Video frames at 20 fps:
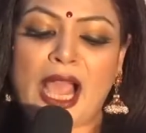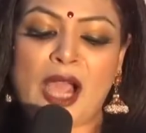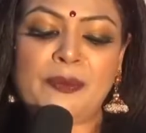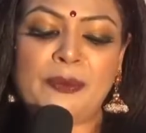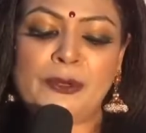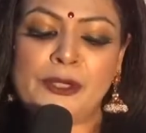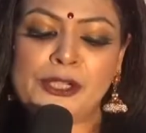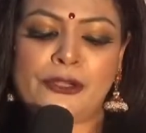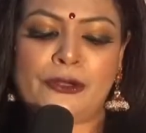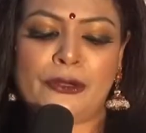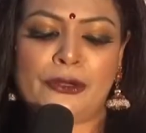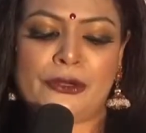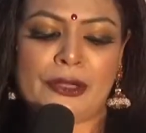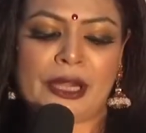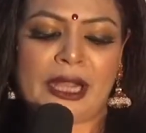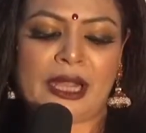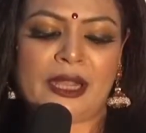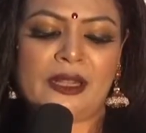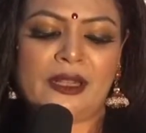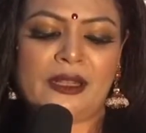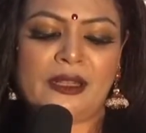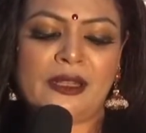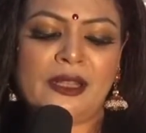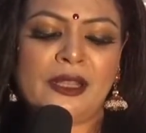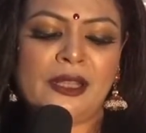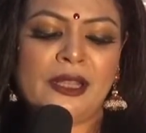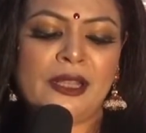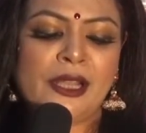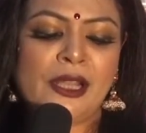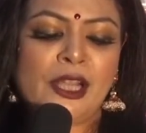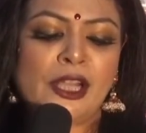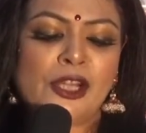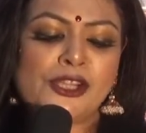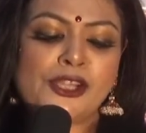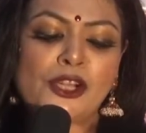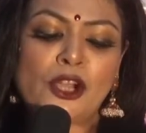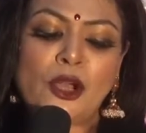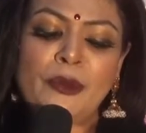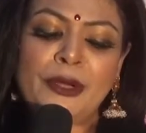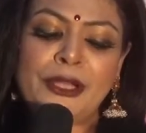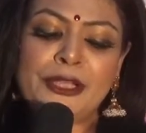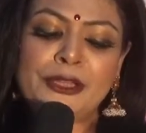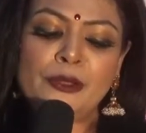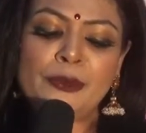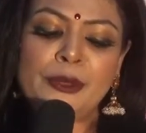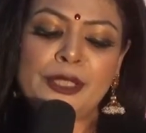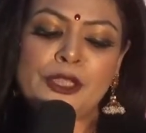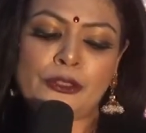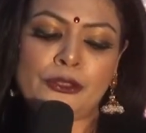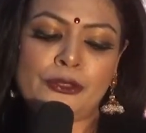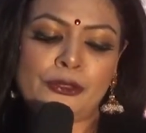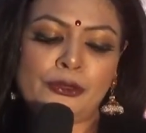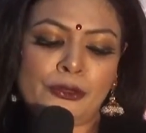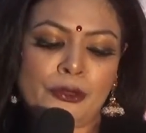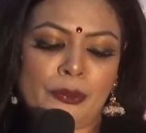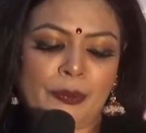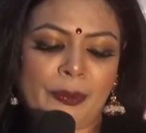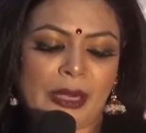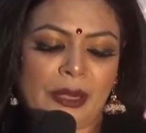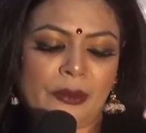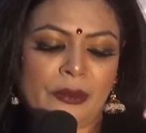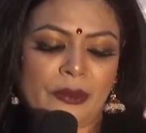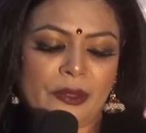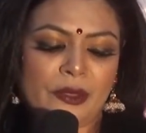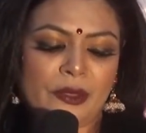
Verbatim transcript: আপোষ করো না সময় তুমি যতটুকু পাও